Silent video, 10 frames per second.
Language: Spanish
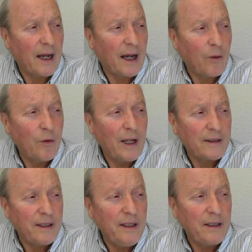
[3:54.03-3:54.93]
a
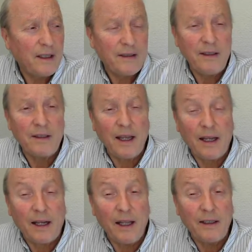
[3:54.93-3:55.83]
una síntesis
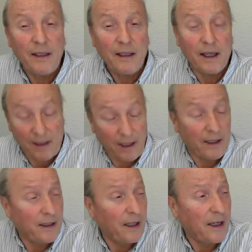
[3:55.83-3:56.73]

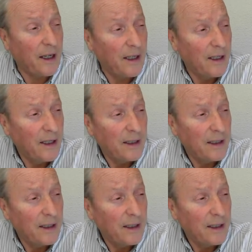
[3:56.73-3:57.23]
ecléctica